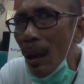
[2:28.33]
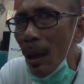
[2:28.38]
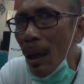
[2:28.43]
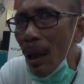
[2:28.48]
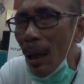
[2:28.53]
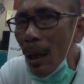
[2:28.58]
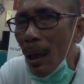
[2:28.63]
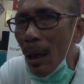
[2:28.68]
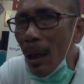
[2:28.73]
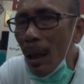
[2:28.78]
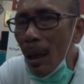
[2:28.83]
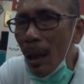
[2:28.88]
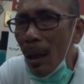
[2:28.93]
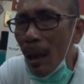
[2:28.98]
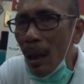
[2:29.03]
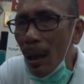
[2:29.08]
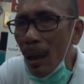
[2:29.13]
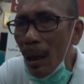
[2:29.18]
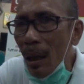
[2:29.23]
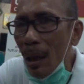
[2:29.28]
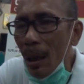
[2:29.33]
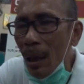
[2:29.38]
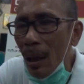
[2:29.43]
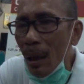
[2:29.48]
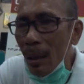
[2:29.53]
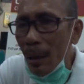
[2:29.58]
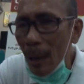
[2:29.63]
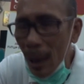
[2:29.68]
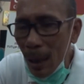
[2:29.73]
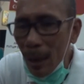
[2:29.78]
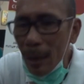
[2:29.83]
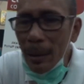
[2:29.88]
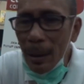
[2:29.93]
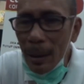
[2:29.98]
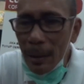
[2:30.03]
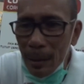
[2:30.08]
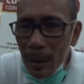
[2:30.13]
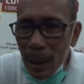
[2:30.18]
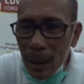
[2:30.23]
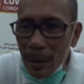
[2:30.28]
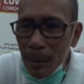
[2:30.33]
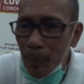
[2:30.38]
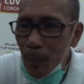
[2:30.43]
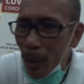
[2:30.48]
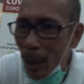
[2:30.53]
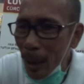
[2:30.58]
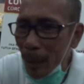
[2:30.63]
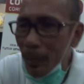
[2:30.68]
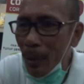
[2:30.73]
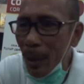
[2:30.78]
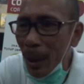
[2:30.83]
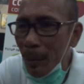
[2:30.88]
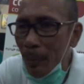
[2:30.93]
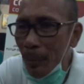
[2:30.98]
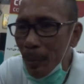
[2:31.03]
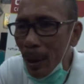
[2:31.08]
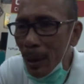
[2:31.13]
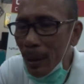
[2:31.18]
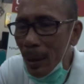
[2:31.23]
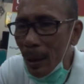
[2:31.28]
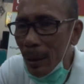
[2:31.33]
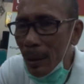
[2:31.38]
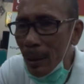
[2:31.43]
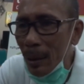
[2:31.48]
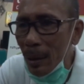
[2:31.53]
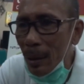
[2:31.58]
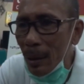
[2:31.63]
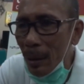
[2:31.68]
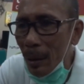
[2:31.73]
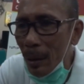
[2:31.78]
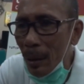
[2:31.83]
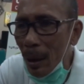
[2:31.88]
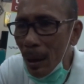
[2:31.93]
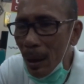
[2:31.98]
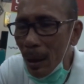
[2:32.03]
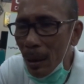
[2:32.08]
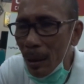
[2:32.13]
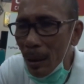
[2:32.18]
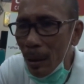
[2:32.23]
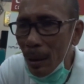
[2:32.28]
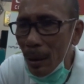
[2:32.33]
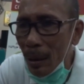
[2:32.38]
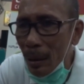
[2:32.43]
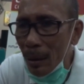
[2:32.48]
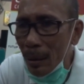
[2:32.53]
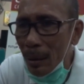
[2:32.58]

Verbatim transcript: pernah kontak yang dengan Ada, yang jelas bukan bukan bukan dari uh,